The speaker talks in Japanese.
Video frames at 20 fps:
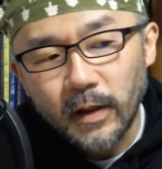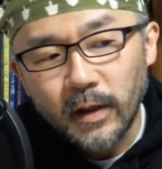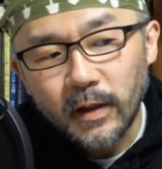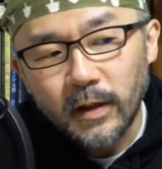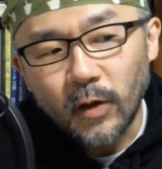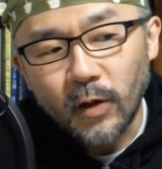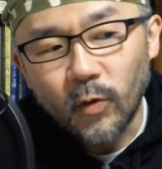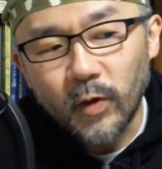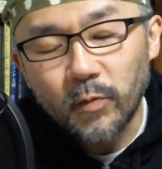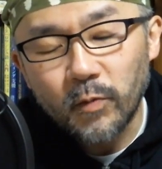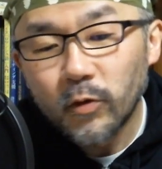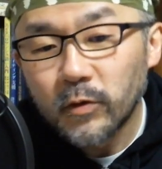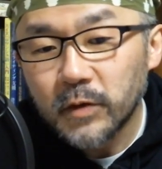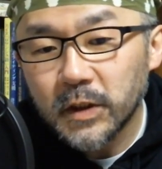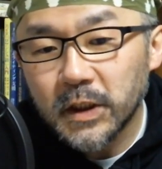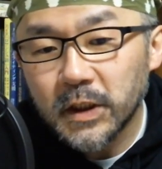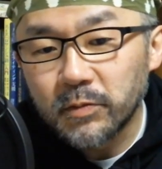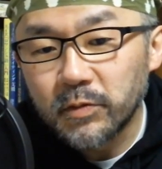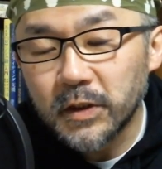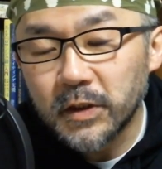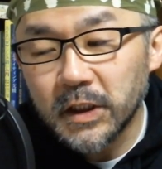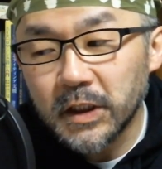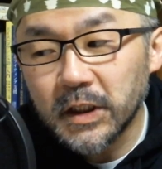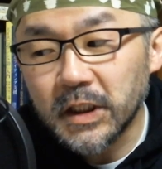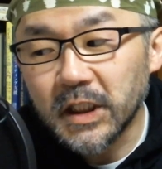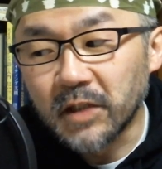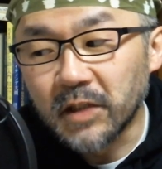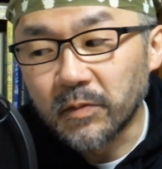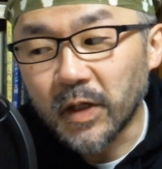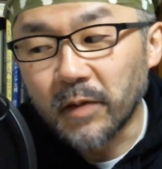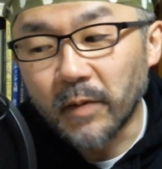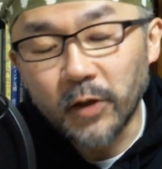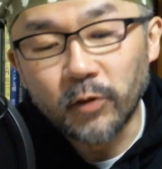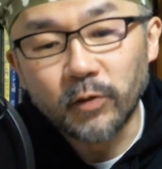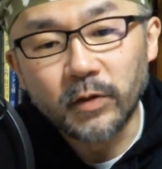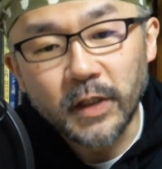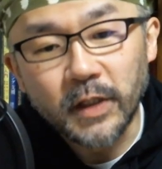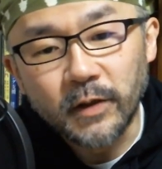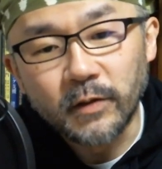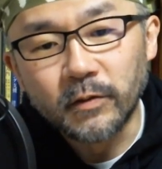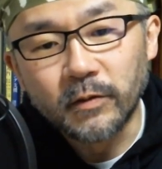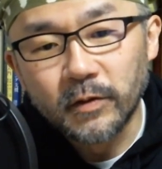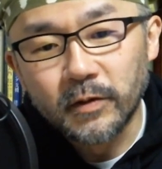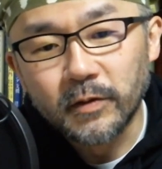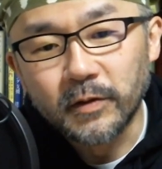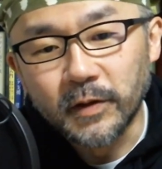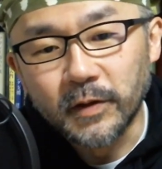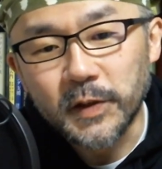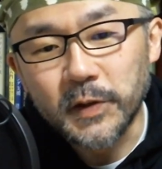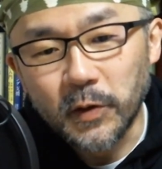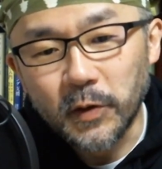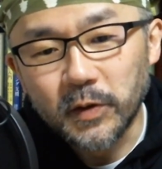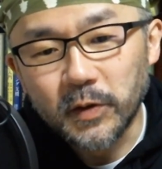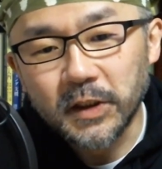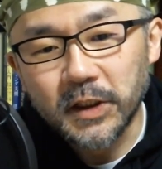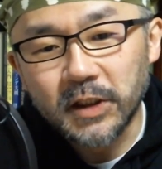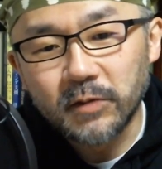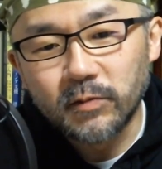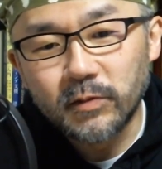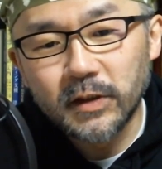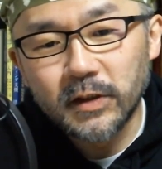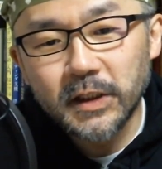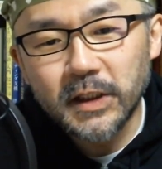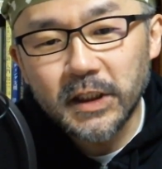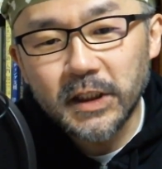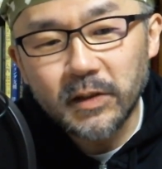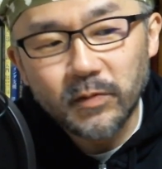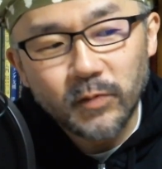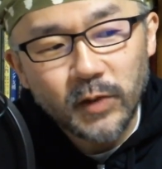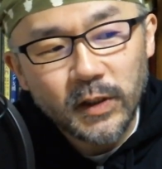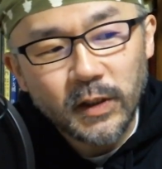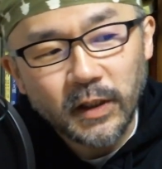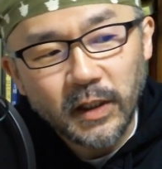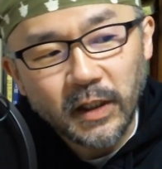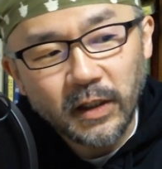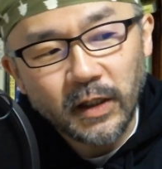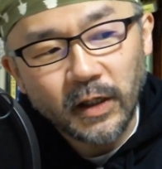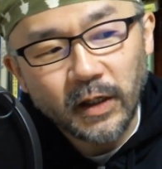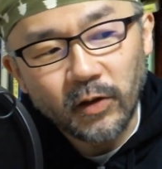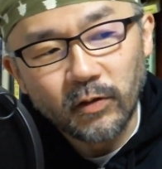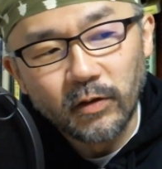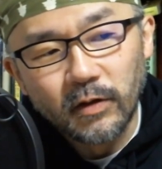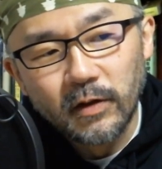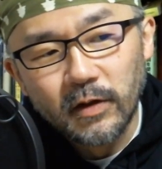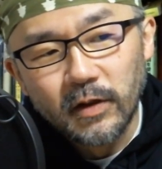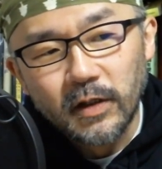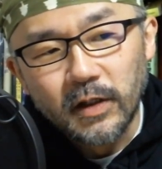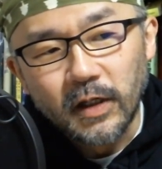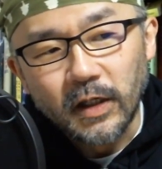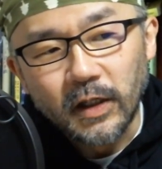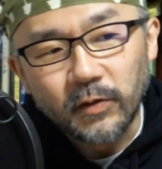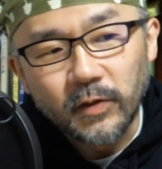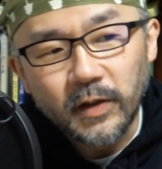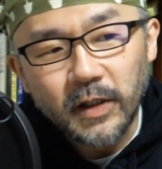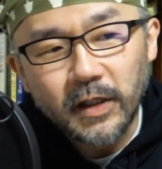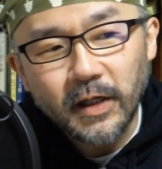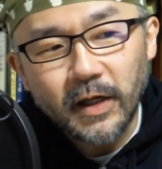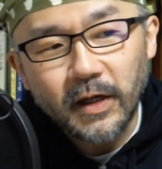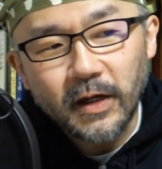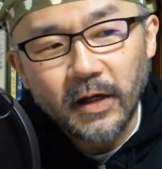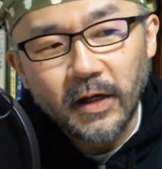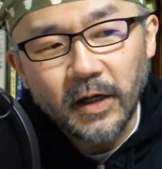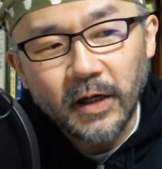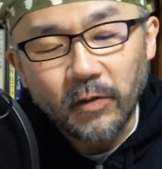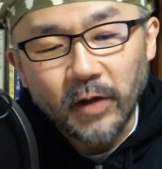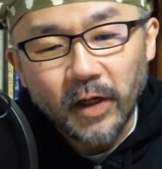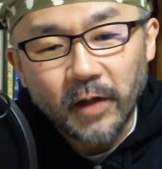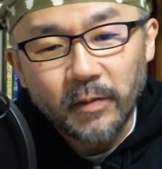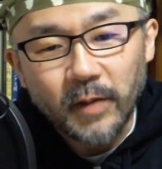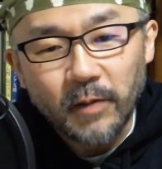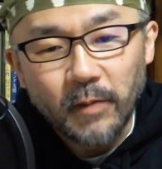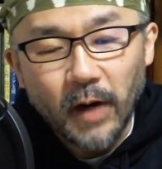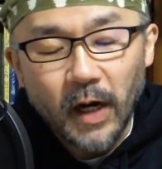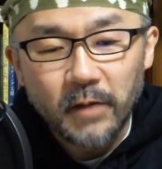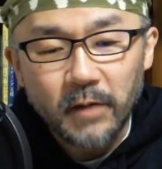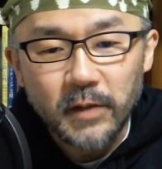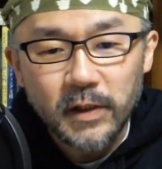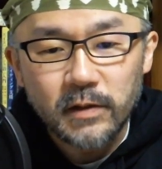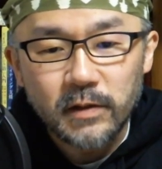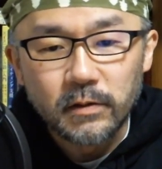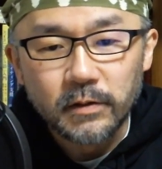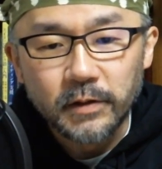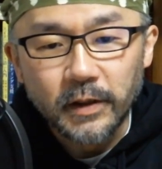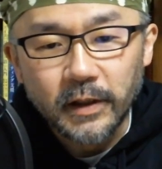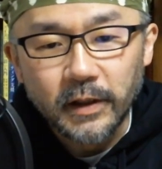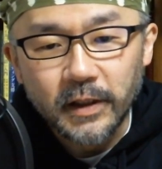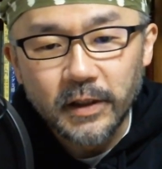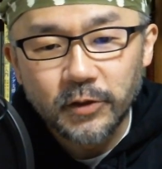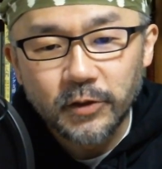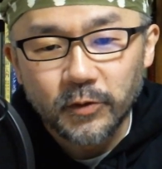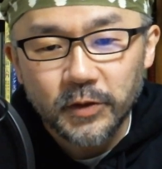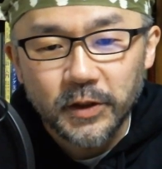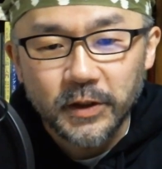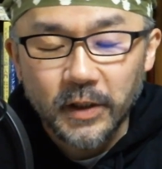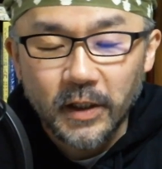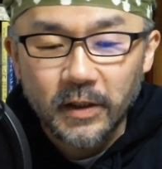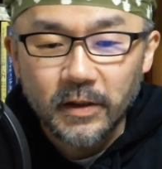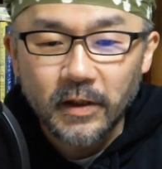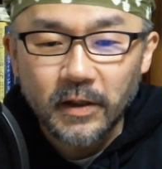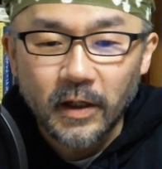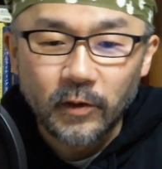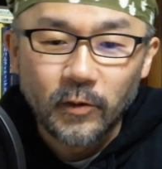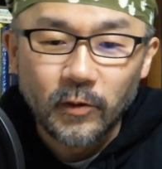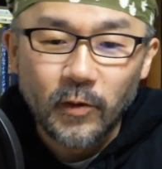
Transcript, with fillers: だこれ僕自分自身にも今言っているんですよ。自分自身もさっき言ったけど、あの人間関係の悩み今ありますんで、正直、あの、